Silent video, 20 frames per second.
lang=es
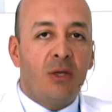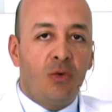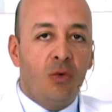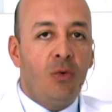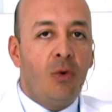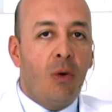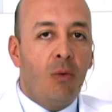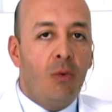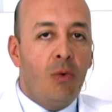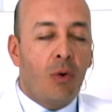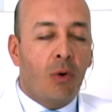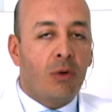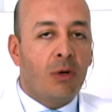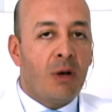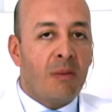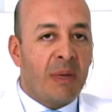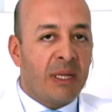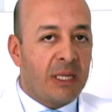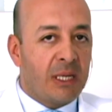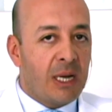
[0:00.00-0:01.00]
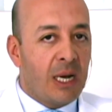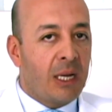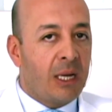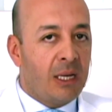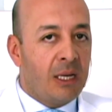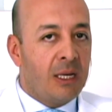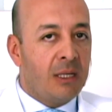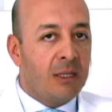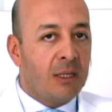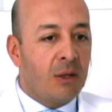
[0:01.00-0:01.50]
que es un óvulo con el material
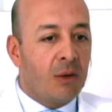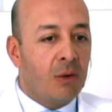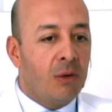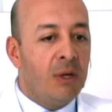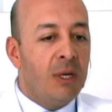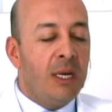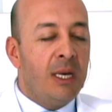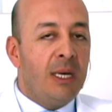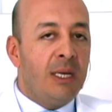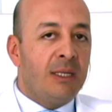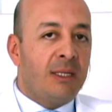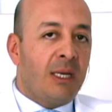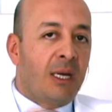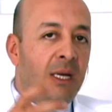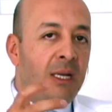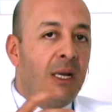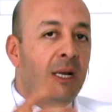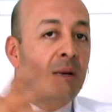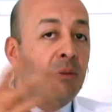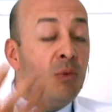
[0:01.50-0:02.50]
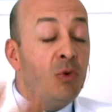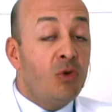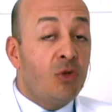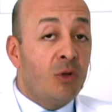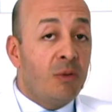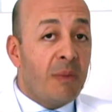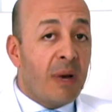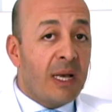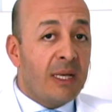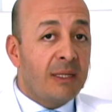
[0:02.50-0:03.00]
genético, se genera
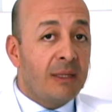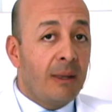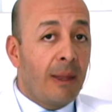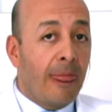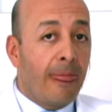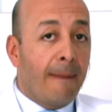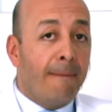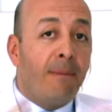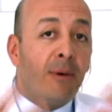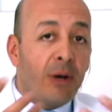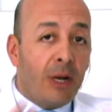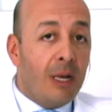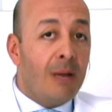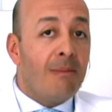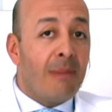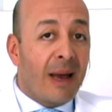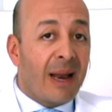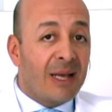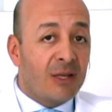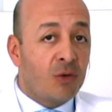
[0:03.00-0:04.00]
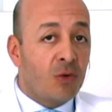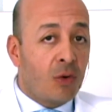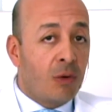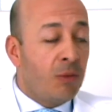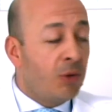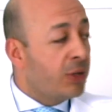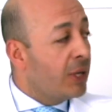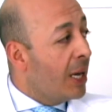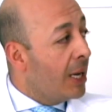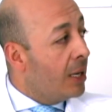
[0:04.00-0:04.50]
mucho más por el embarazo
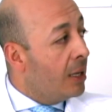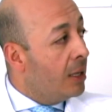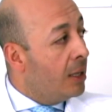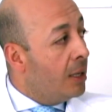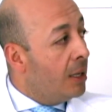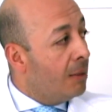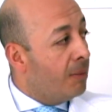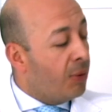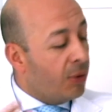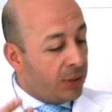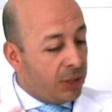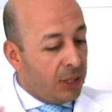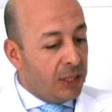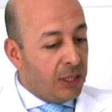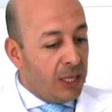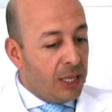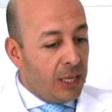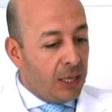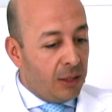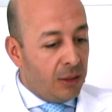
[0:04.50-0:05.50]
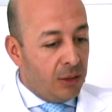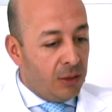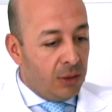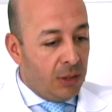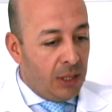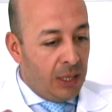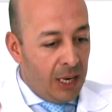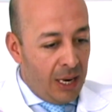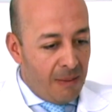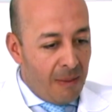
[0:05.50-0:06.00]
como tal, por tener
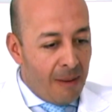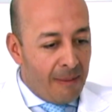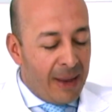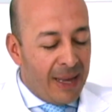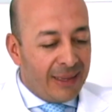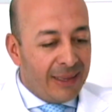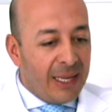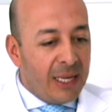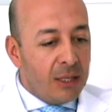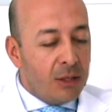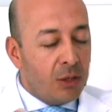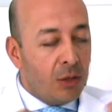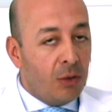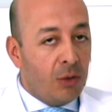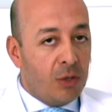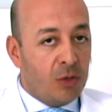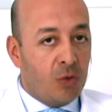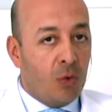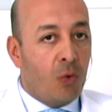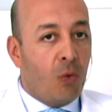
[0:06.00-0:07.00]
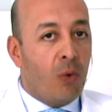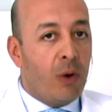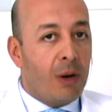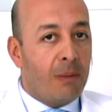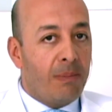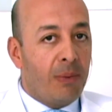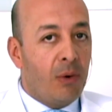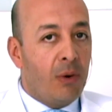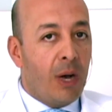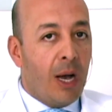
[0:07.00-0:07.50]
la mamá dentro de su
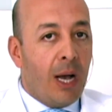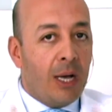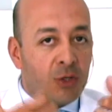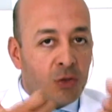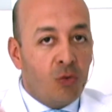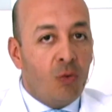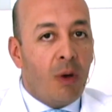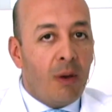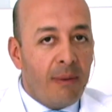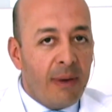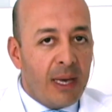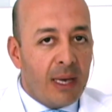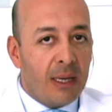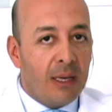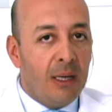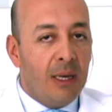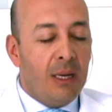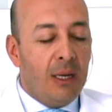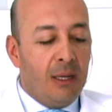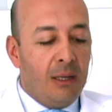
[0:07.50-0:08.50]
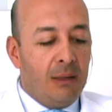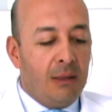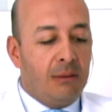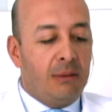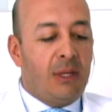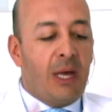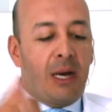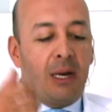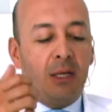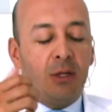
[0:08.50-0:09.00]
cuerpo a su bebé
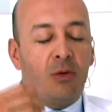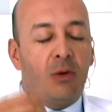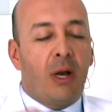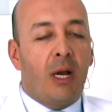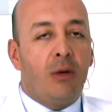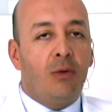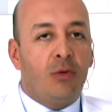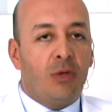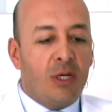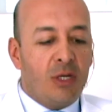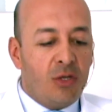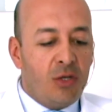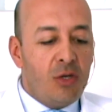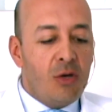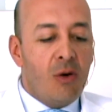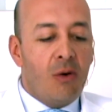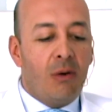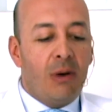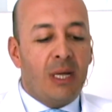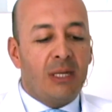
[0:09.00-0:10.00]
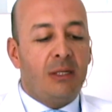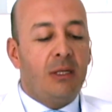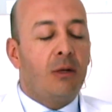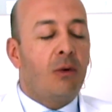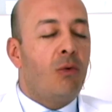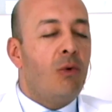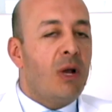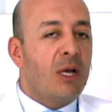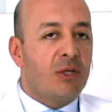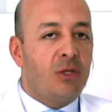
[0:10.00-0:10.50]
darle toda la nutrición, la
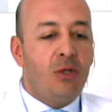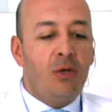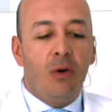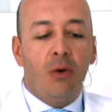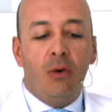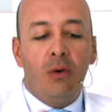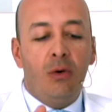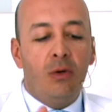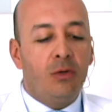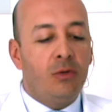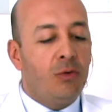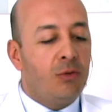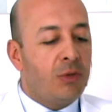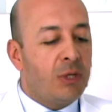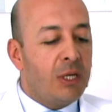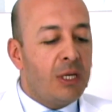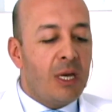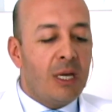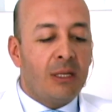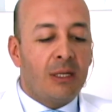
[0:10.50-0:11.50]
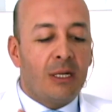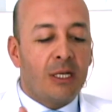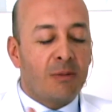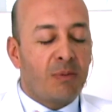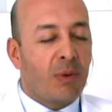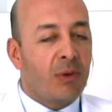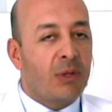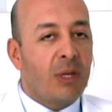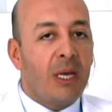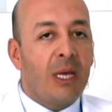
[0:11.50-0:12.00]
circulación, los nutrientes,
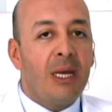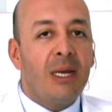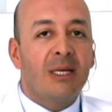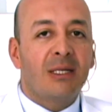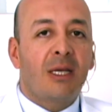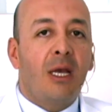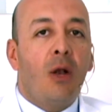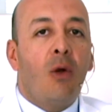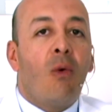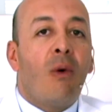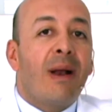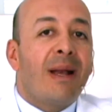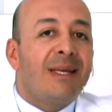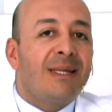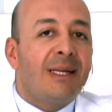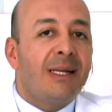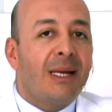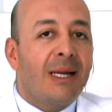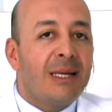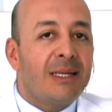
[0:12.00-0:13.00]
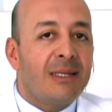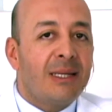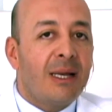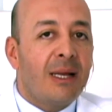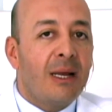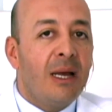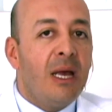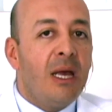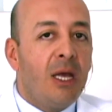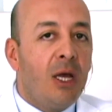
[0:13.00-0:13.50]
las proteínas que lo van a hacer
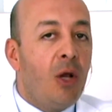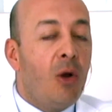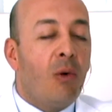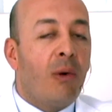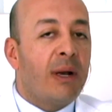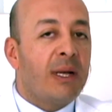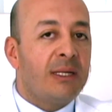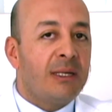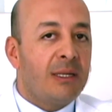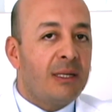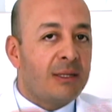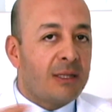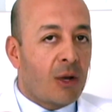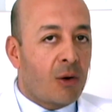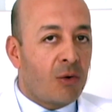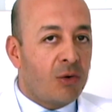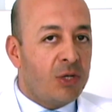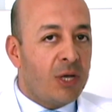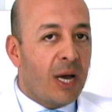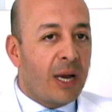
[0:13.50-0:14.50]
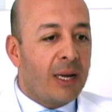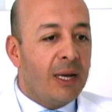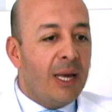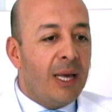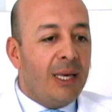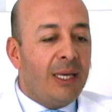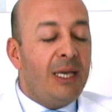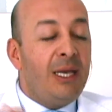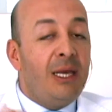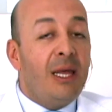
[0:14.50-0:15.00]
crecer y lo van a hacer desarrollar
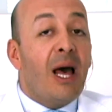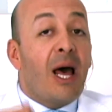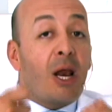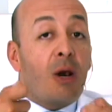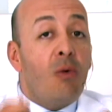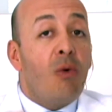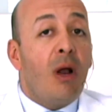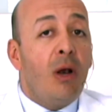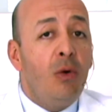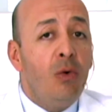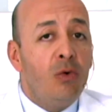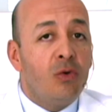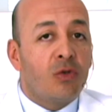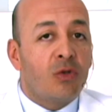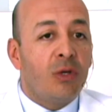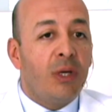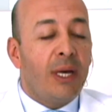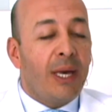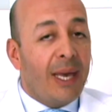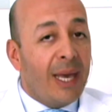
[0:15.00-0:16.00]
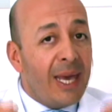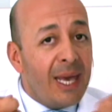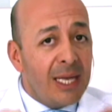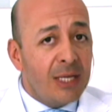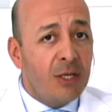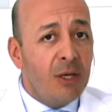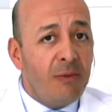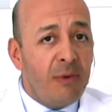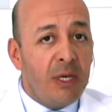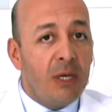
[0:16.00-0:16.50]
y darlo a luz.
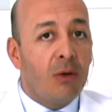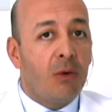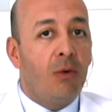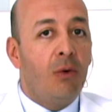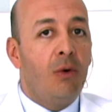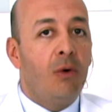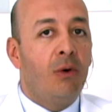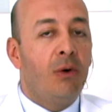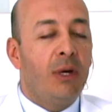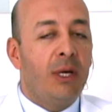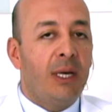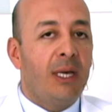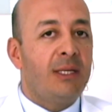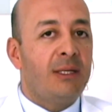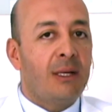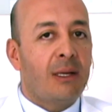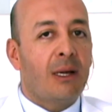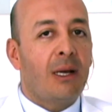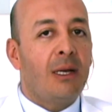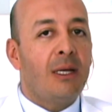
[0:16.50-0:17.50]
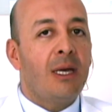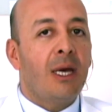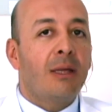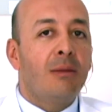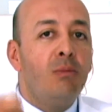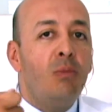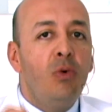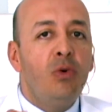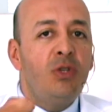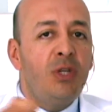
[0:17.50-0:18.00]
Ese vínculo es en
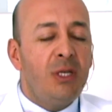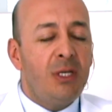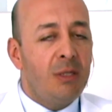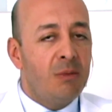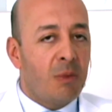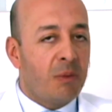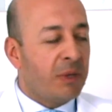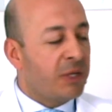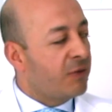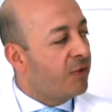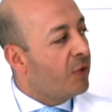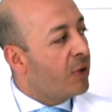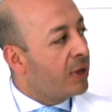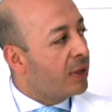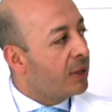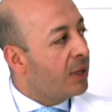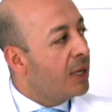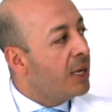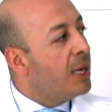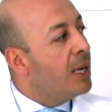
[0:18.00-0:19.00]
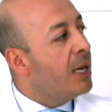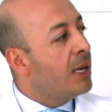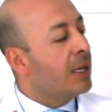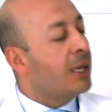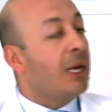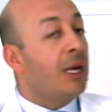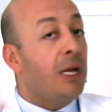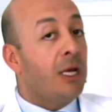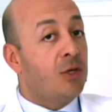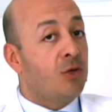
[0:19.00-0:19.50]
realidad muchísimo más fuerte
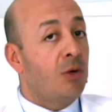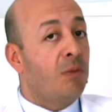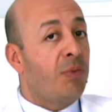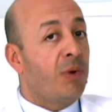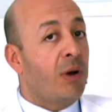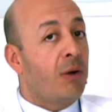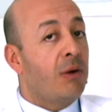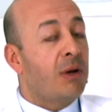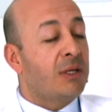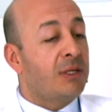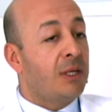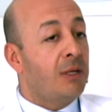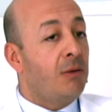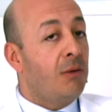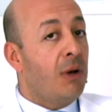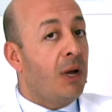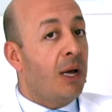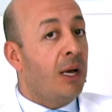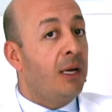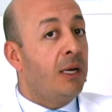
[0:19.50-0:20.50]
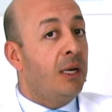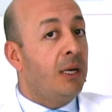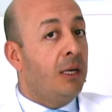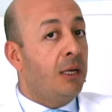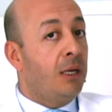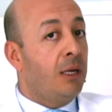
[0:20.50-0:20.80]
que el hecho de poner una célula